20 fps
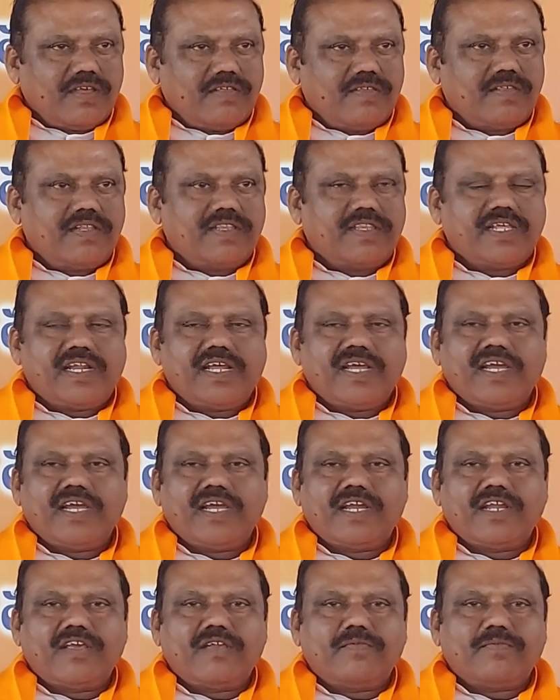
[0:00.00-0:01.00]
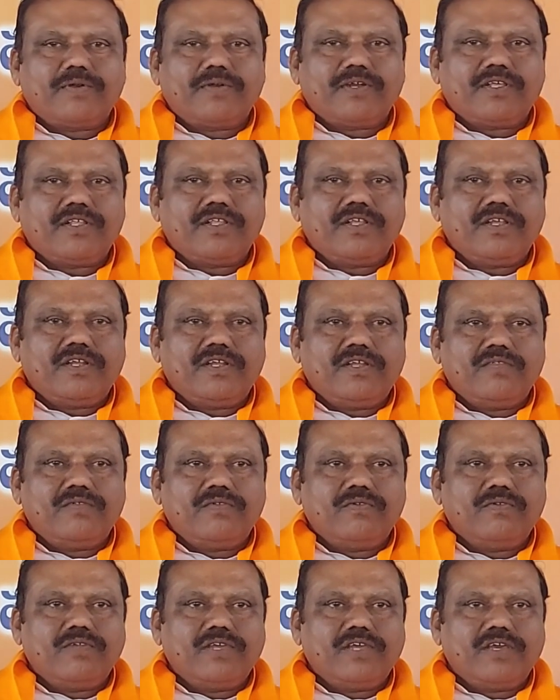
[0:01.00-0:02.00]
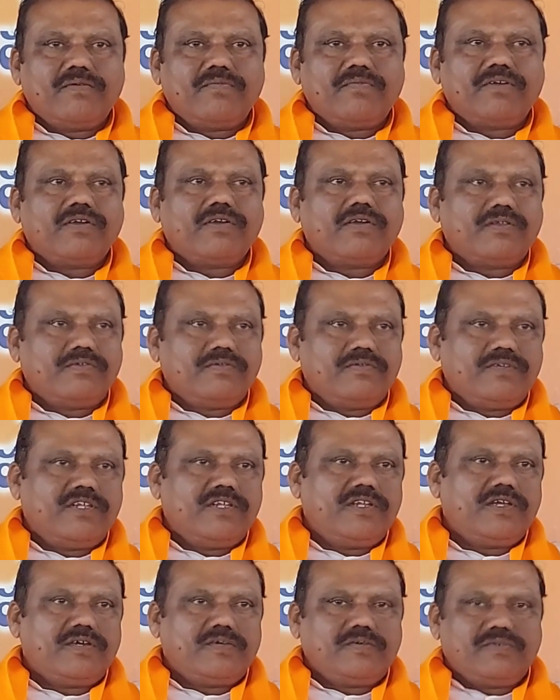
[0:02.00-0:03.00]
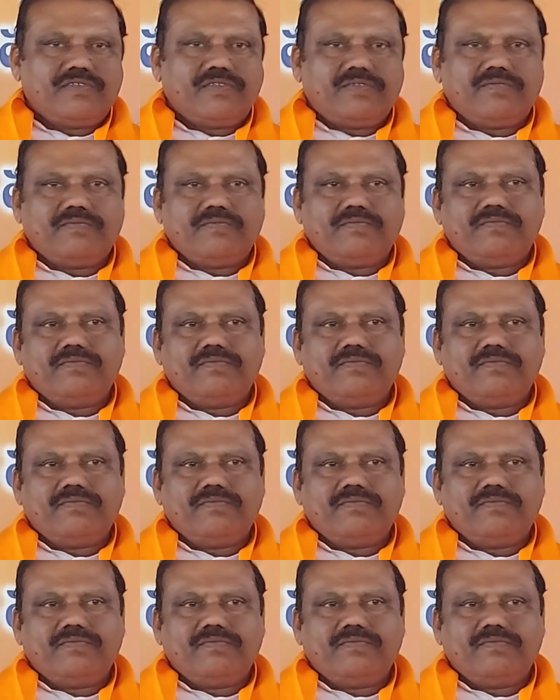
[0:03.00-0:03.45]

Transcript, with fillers: అసలు తెలంగాణ ఏర్పడ్డదే నిధులు నియామకాలు నీళ్ళ కోసం